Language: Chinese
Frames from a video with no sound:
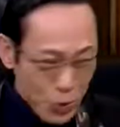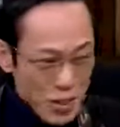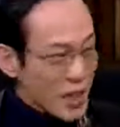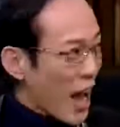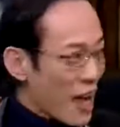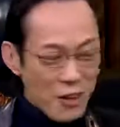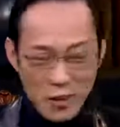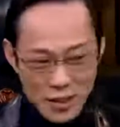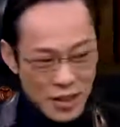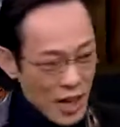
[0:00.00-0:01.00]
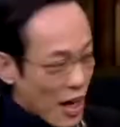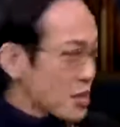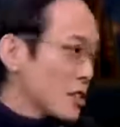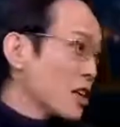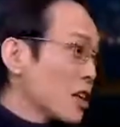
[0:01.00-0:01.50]
不是一开口，一开
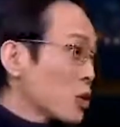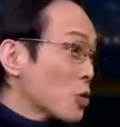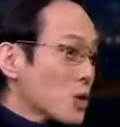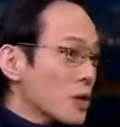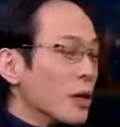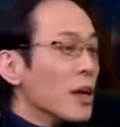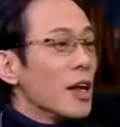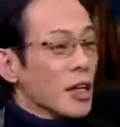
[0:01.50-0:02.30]
始就跟你动手，